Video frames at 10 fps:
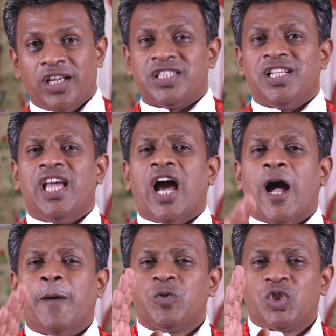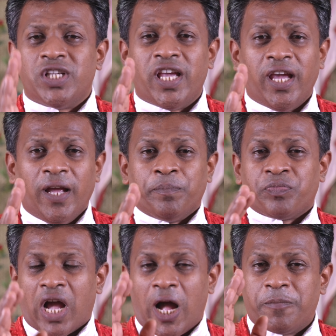इसलिए आपसे
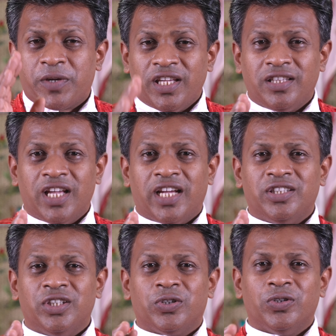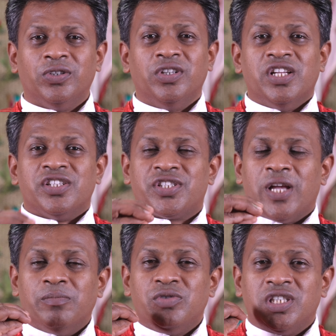आपकी दर्द को
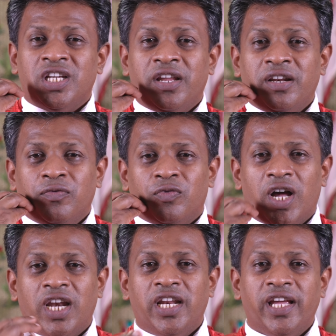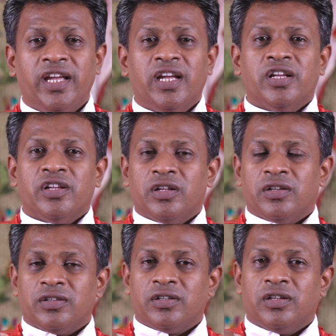समझने वाले
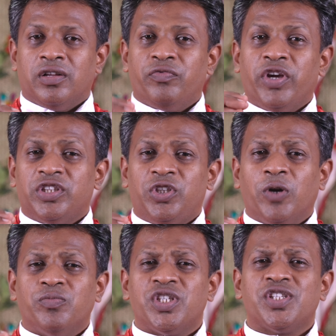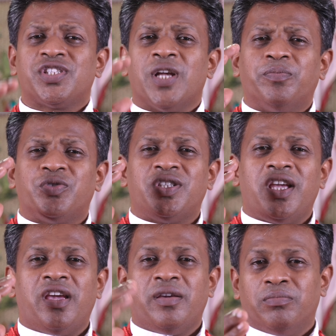व्यक्तियों से सबसे
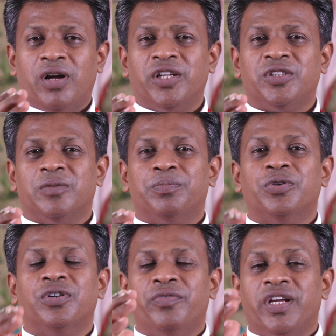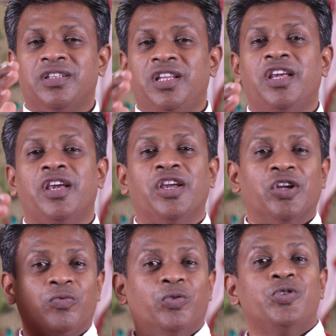महत्वपूर्ण व्यक्ति है
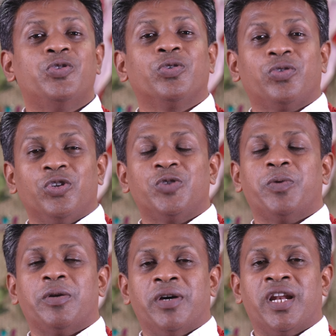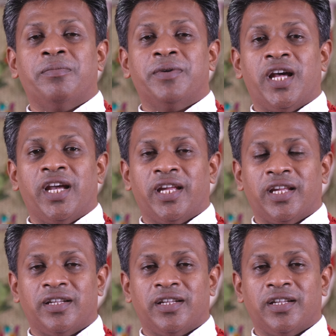वो जो क्रूस पर मरा पड़ा है